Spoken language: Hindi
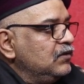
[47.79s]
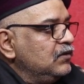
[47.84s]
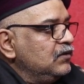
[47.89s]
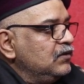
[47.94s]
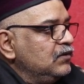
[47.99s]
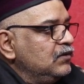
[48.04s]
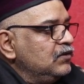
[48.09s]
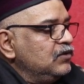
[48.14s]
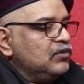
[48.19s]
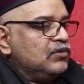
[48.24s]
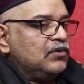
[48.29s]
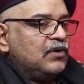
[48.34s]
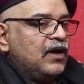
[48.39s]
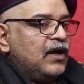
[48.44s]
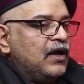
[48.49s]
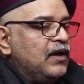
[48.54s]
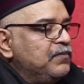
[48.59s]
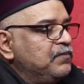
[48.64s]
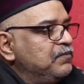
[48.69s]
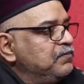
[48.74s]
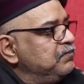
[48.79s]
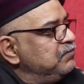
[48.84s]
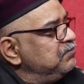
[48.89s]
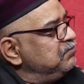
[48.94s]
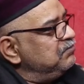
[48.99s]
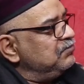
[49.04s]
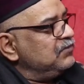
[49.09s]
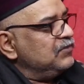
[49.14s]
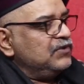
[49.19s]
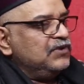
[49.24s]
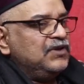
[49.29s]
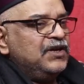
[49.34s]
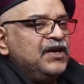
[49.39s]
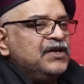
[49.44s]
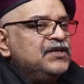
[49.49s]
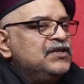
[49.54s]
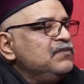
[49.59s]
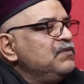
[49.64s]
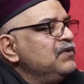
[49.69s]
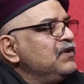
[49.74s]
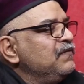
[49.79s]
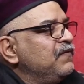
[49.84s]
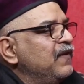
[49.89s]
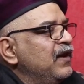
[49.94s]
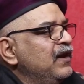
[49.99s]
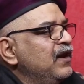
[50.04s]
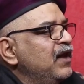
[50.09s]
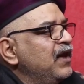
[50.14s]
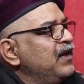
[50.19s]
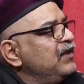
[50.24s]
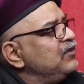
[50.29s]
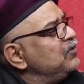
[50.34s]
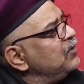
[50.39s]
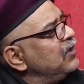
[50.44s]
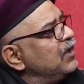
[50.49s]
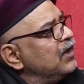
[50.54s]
हाँ तो आप एक जीबी की फाइल आई तो